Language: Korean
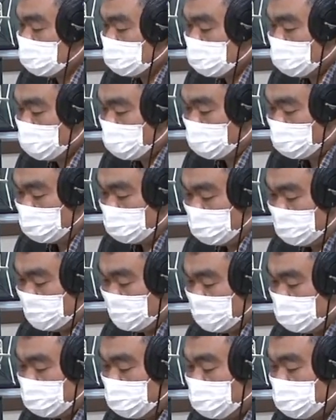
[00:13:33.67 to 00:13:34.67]
되는데
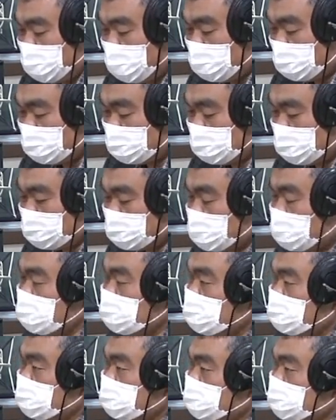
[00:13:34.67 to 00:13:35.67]
그런 가능성이
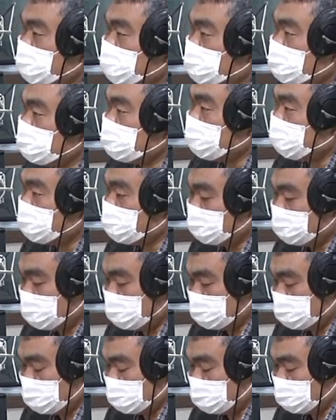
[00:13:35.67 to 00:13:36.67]
사실은 매우
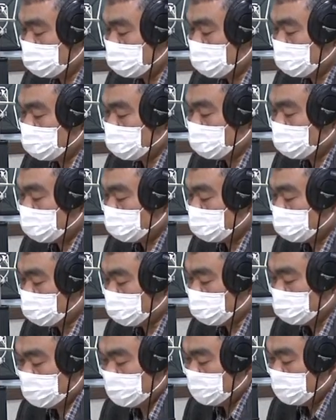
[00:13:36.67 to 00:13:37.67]
검토되지 되기가 어려
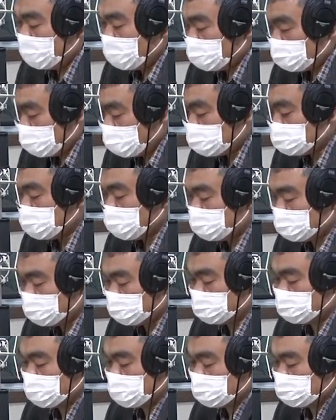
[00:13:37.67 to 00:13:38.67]
아, 하지
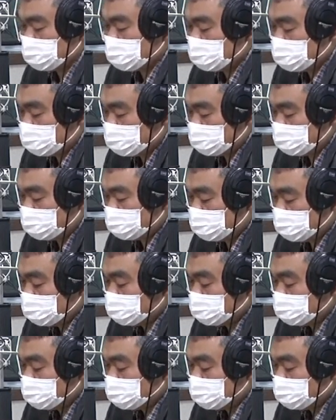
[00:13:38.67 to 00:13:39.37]
않은 것이 아니냐 이런